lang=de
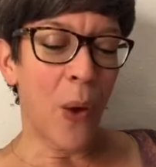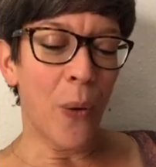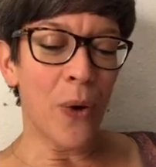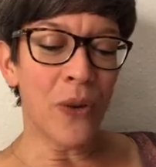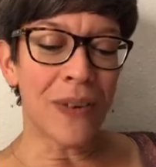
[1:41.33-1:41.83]

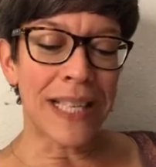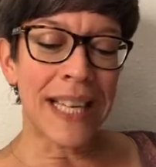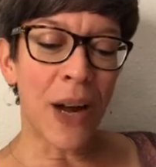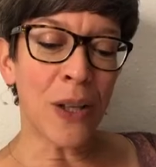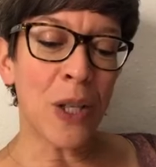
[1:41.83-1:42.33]
Und was
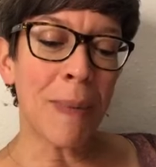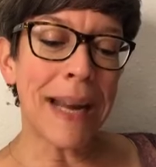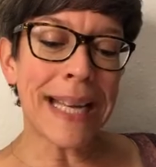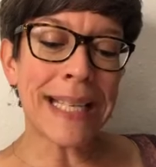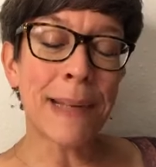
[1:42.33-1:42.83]
ich auch zum
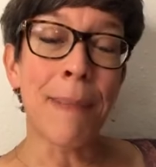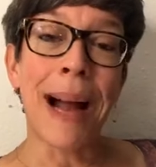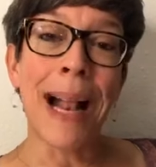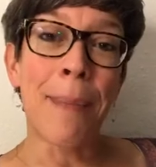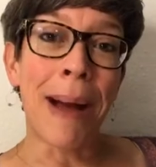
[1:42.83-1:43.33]
ersten
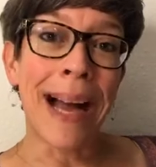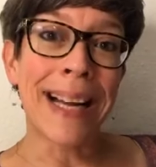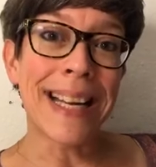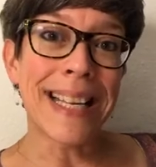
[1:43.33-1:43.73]
Mal mache,